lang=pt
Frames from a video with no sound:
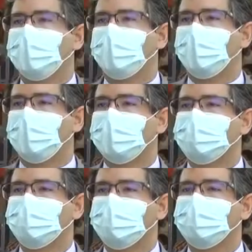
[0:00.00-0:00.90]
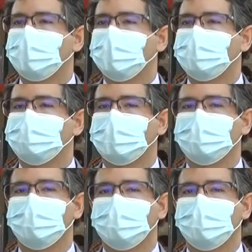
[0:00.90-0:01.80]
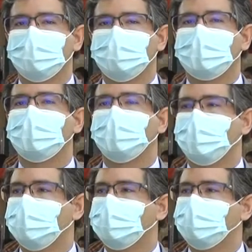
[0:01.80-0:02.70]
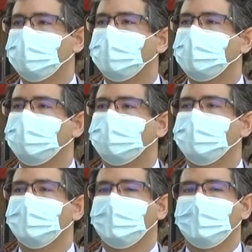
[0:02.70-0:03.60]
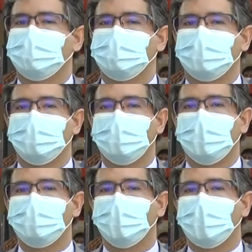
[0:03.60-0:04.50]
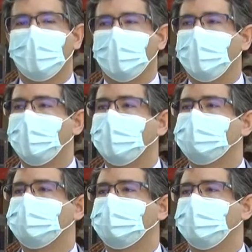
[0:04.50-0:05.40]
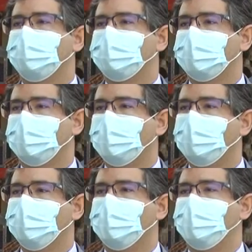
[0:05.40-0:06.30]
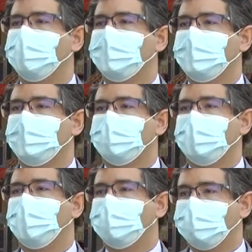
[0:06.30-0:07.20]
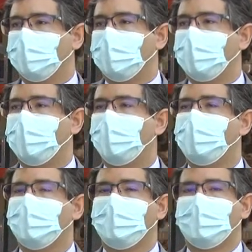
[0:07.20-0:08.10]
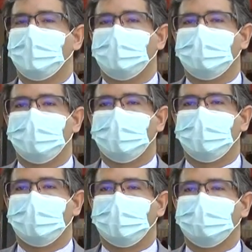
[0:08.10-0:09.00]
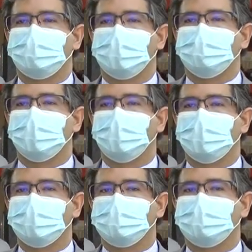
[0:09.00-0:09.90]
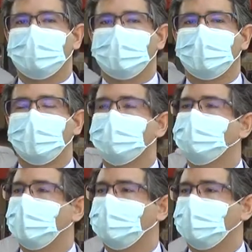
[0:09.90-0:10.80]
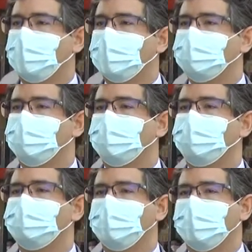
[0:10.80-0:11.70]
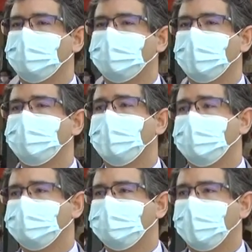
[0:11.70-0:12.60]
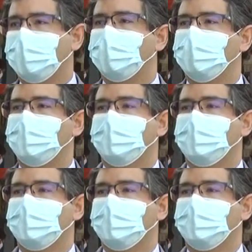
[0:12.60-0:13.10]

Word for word: enquanto, né, está tudo tranquilo, né? não teve nenhuma ocorrência, nenhum crime né, eleitoral. Né? As pessoas é, têm respeitado o direito preferencial